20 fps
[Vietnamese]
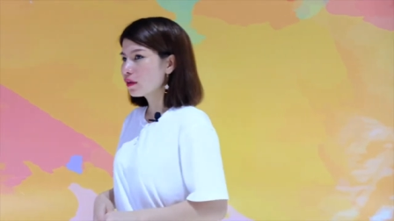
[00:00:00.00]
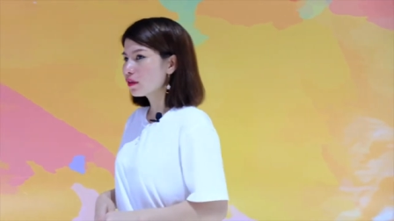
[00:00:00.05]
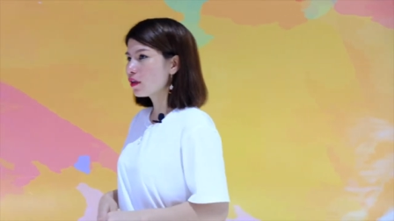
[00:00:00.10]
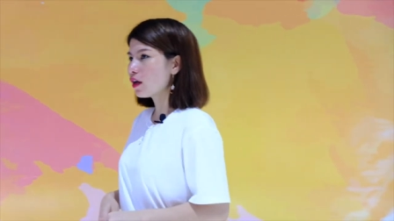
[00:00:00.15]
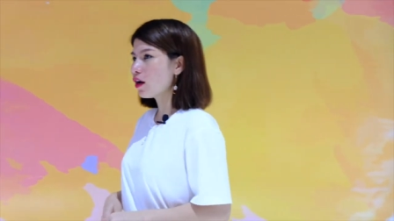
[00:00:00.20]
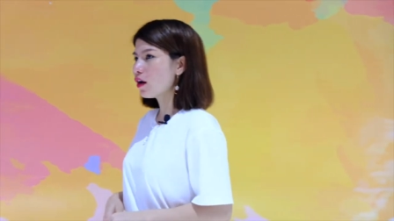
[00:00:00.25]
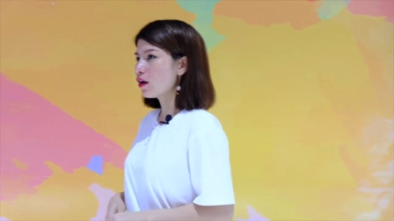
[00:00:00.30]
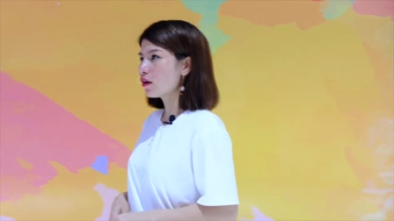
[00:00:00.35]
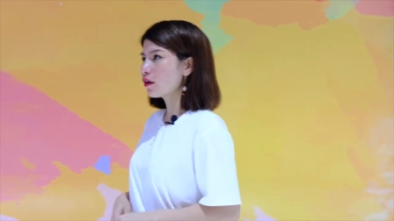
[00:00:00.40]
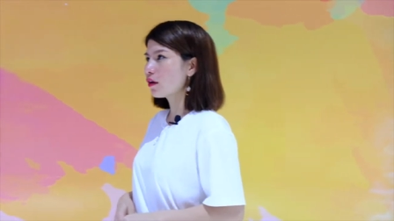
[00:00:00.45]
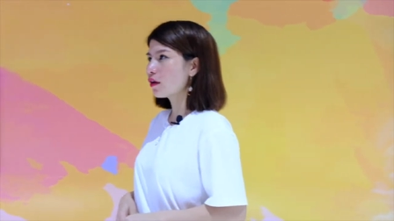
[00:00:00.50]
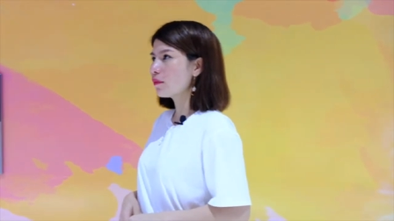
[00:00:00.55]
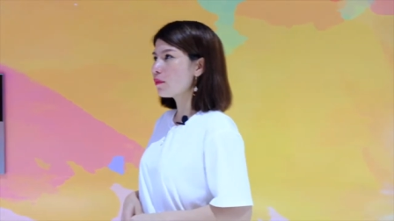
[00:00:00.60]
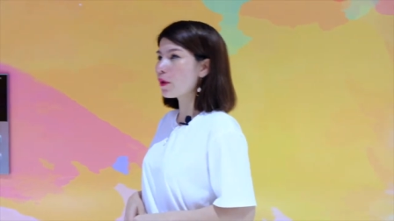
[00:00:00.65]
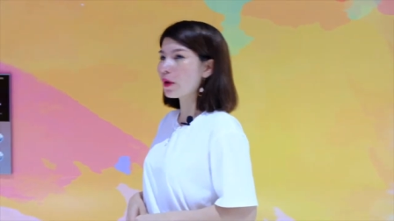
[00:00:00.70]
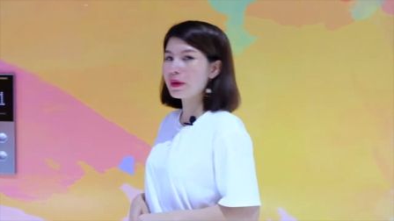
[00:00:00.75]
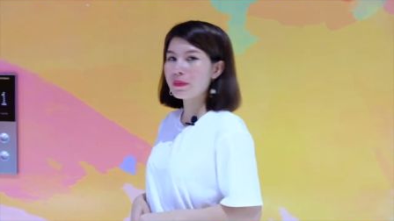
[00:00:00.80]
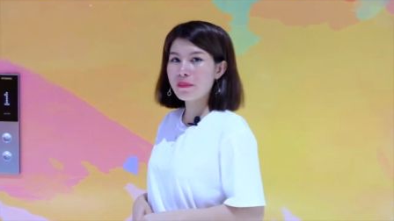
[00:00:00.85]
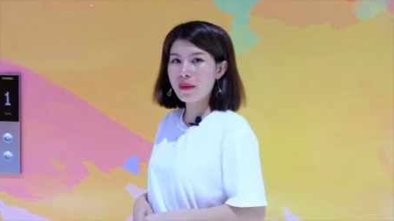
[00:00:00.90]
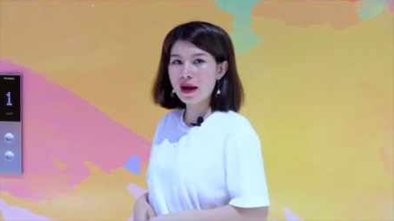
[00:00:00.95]
Còn
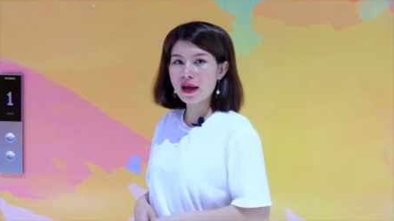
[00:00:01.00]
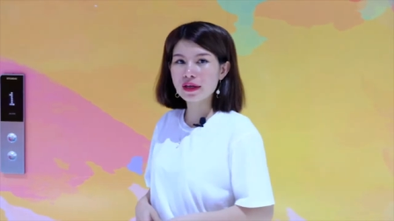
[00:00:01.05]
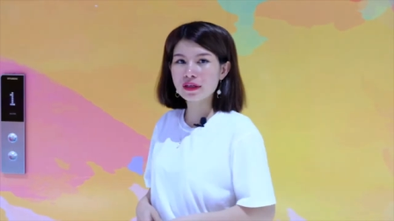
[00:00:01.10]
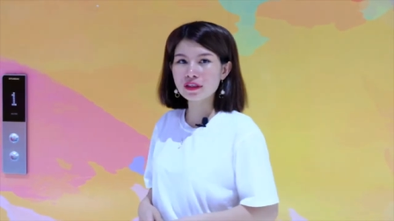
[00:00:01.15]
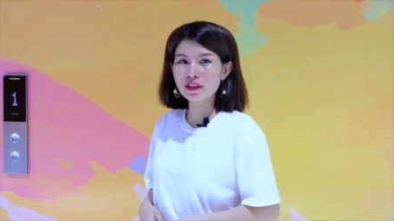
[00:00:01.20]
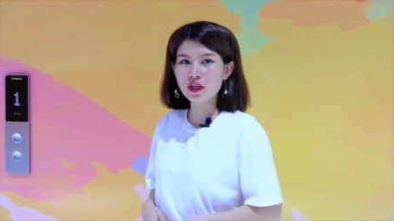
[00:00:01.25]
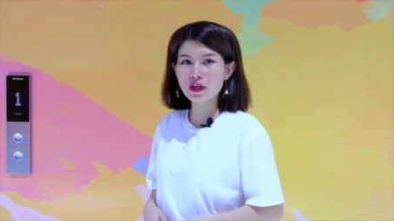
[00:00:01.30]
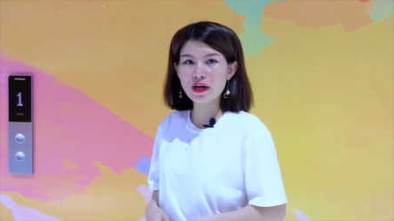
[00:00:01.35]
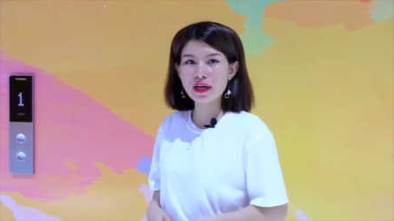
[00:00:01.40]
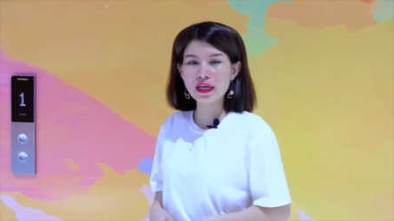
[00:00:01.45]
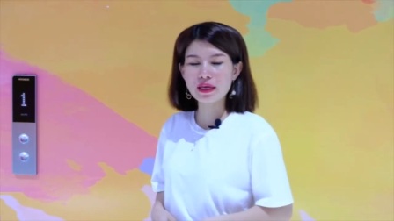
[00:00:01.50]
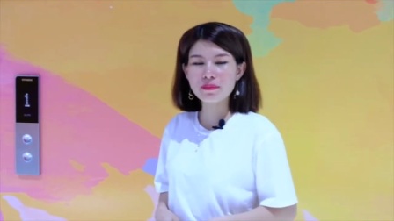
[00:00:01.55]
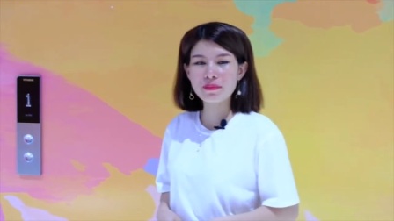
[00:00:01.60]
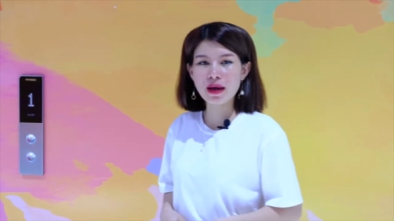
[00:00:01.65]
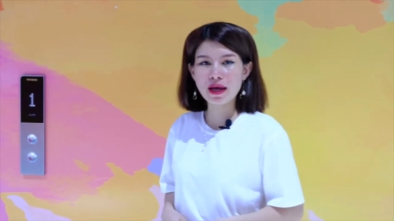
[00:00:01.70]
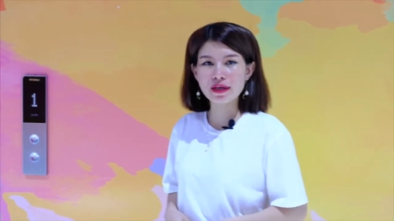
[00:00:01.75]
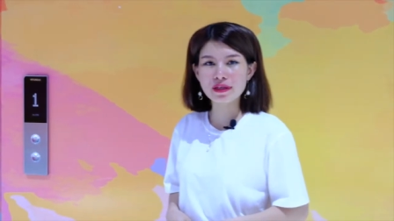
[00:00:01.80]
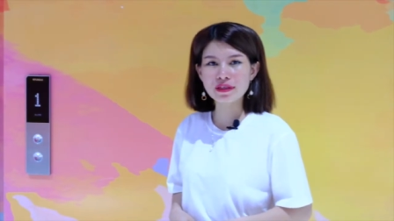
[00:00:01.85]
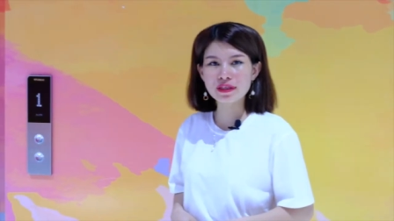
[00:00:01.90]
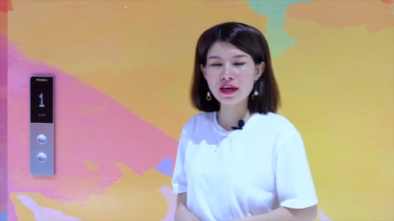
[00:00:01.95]
một cái mảng gọi là cái
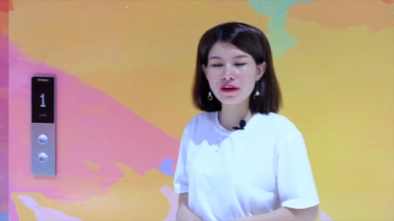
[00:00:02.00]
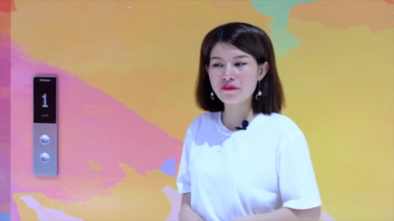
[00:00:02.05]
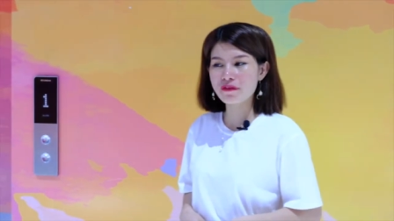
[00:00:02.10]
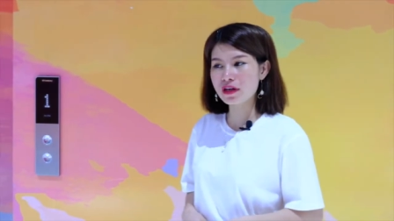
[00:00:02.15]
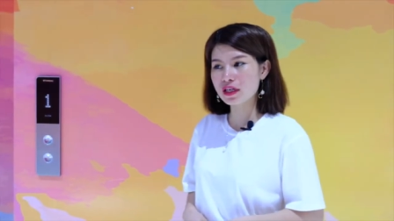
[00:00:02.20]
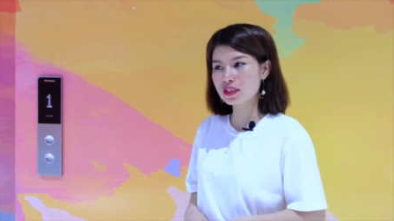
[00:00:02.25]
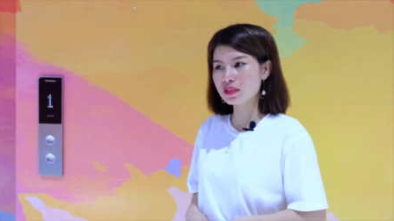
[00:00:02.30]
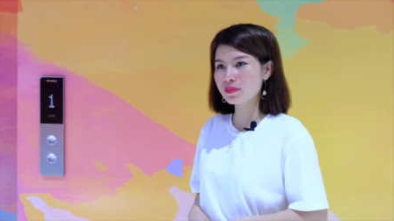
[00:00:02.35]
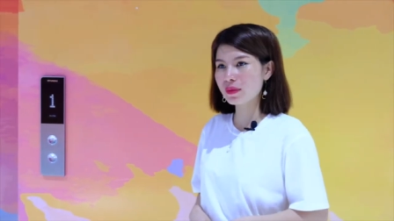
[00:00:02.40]
mảng affiliate